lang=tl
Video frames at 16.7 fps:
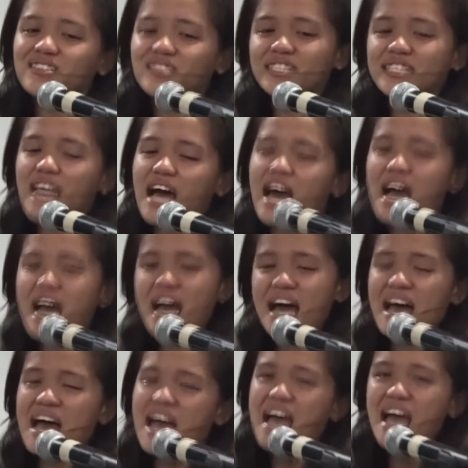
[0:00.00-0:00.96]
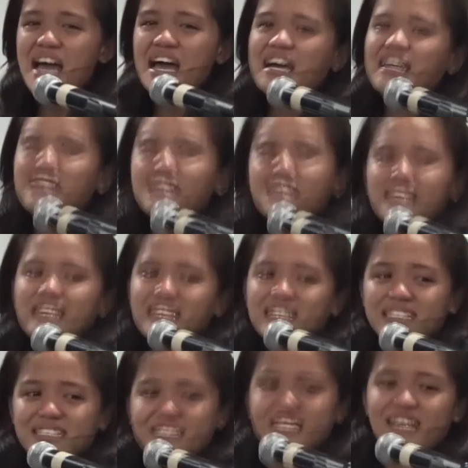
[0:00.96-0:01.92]
ko sa
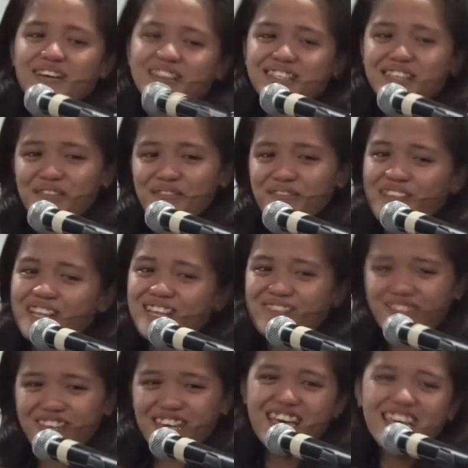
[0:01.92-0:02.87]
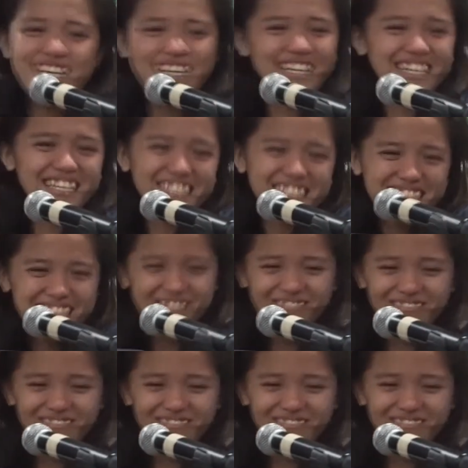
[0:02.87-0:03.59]
sa Team ano? Philippines.